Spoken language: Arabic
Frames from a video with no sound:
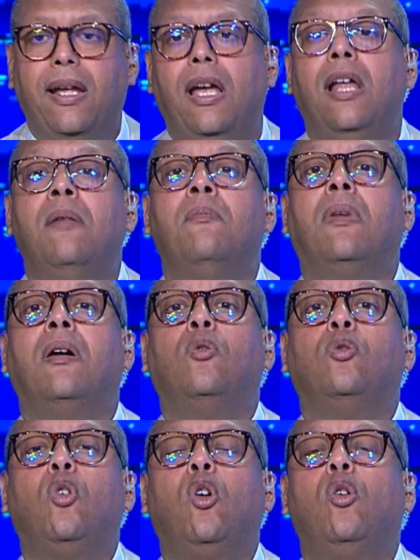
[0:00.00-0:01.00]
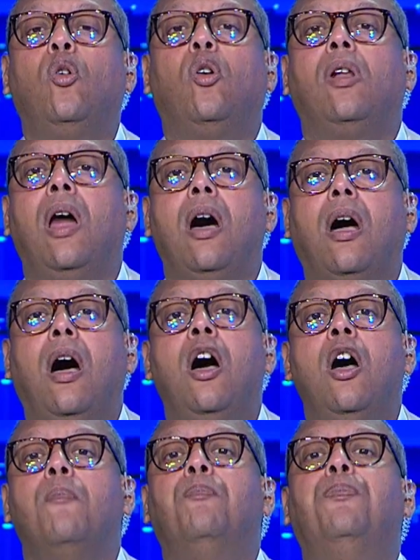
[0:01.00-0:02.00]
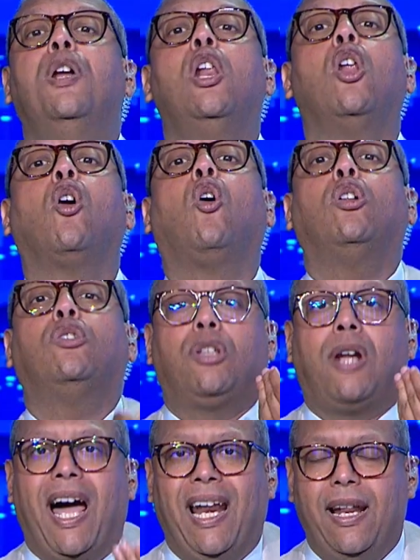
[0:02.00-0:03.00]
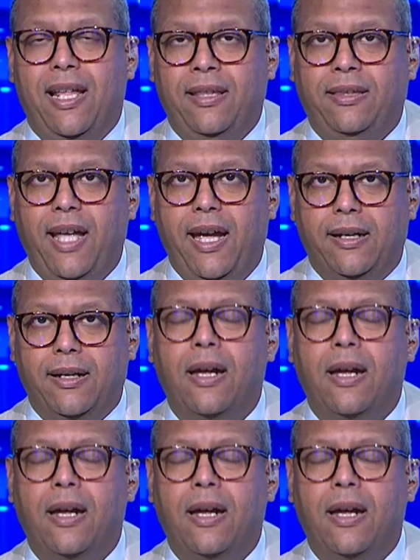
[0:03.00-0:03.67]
الموضوع له علاقه بالقدره على الانتاج